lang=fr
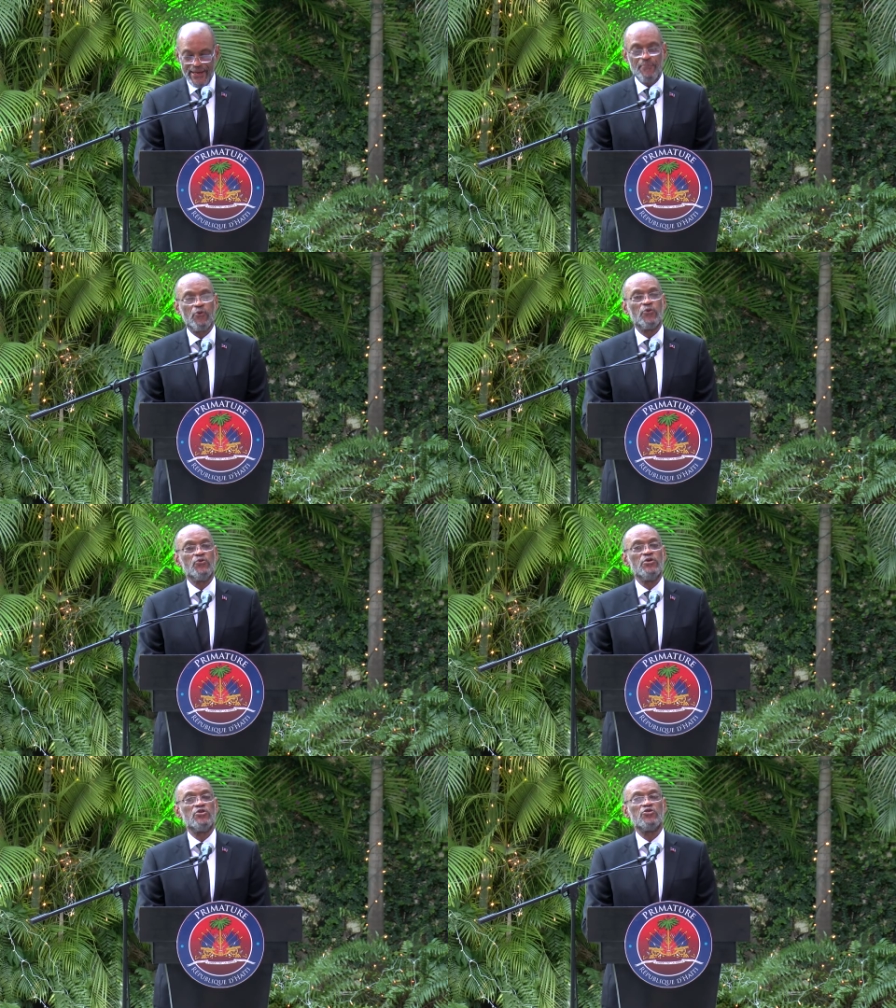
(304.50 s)
des
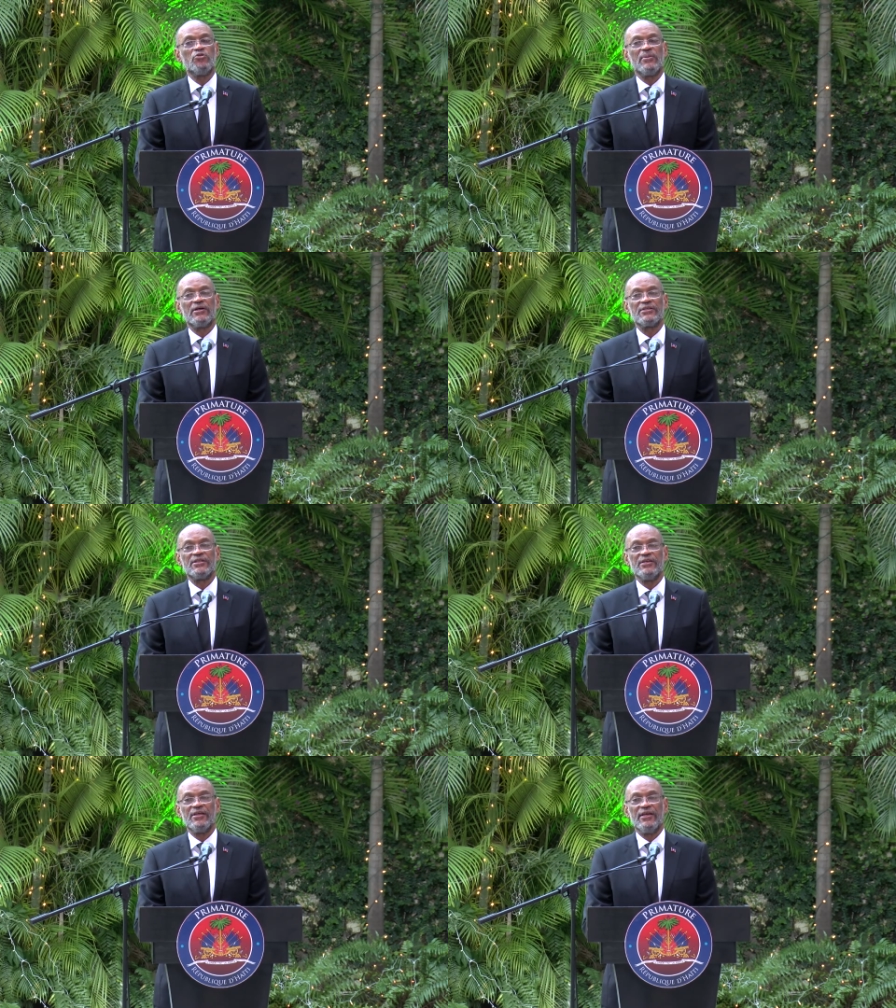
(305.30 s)
produits sur le
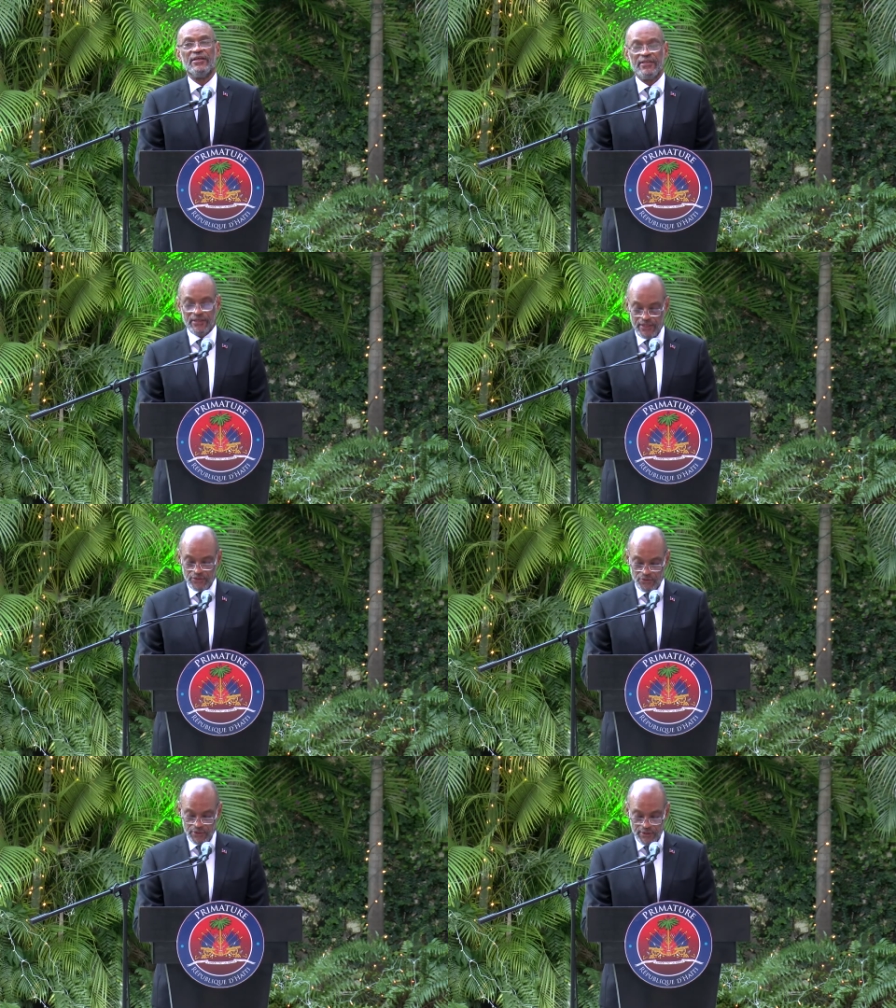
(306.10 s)
marché
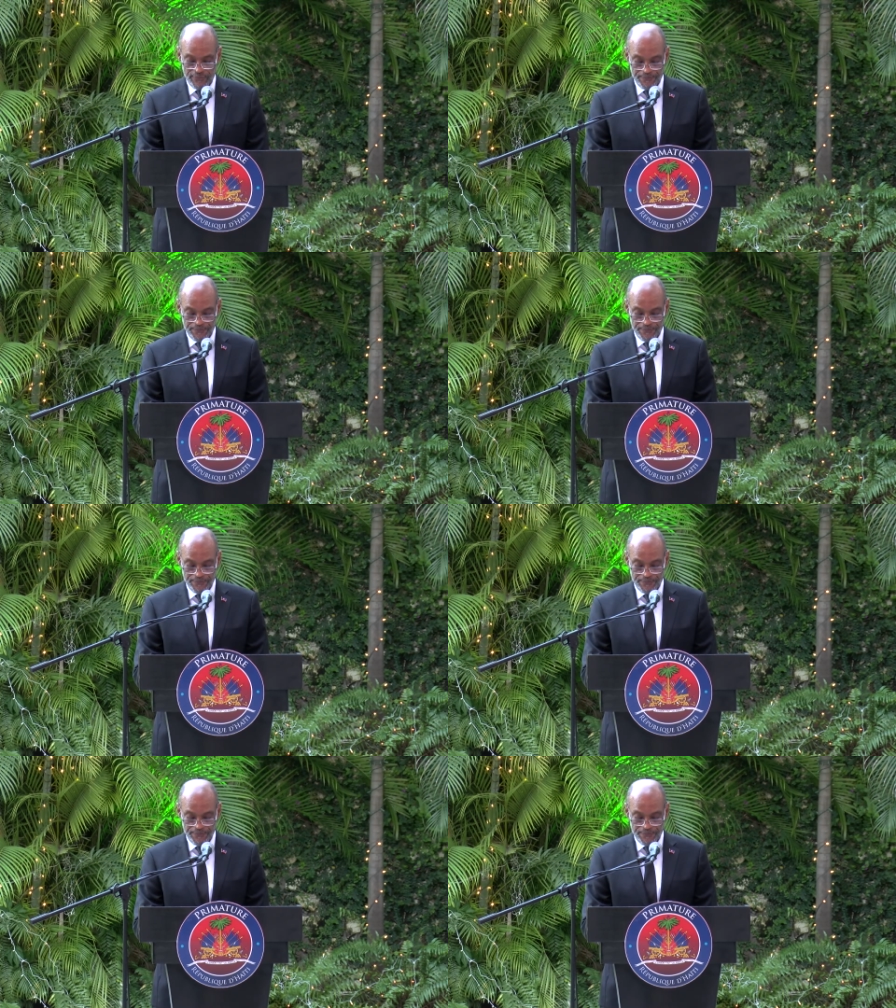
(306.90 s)
international.